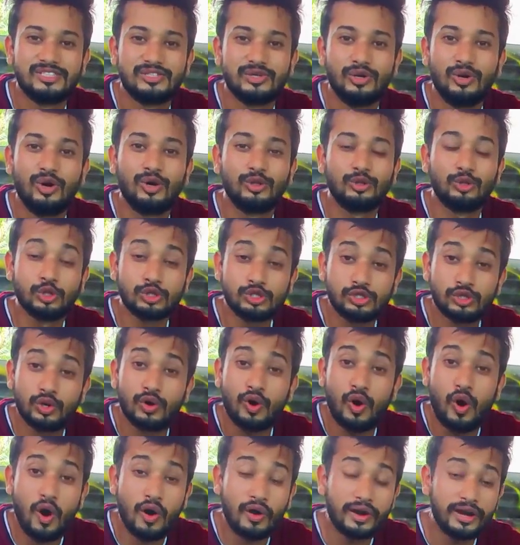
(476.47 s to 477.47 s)
सो so, दोस्तों
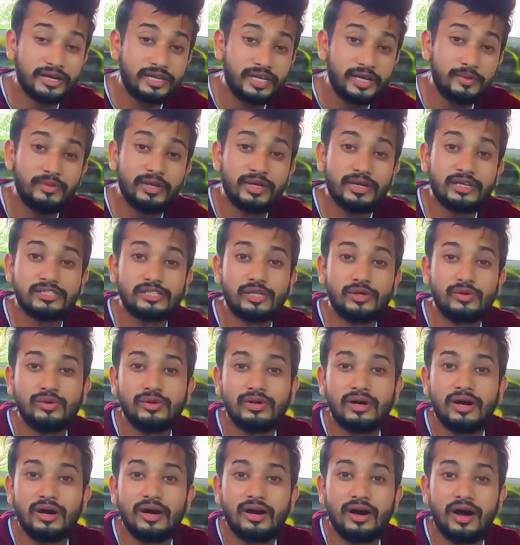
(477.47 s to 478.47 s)
और एक टिप देना
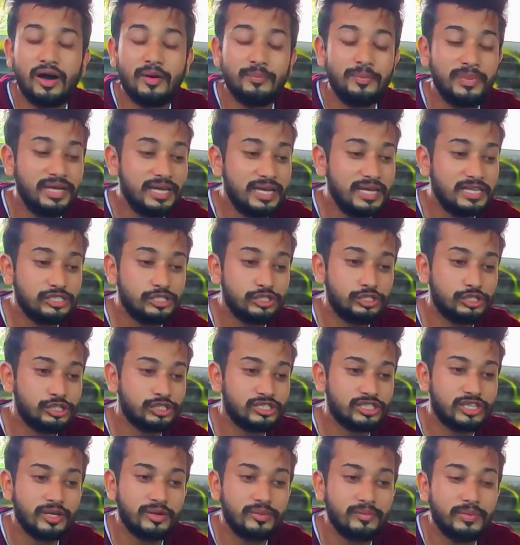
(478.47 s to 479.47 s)
चाहूंगा अभी ये
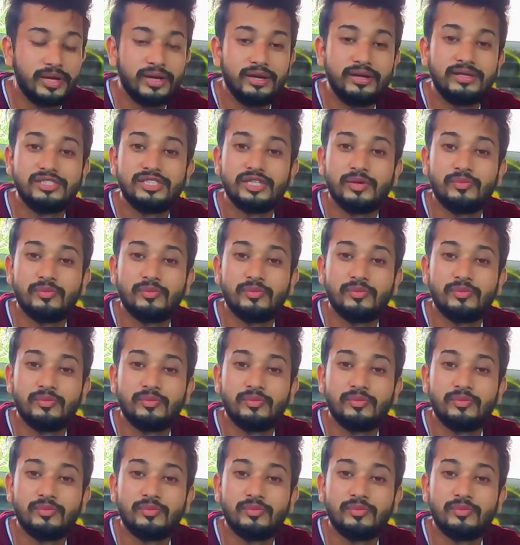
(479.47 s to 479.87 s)
सिचुएशन में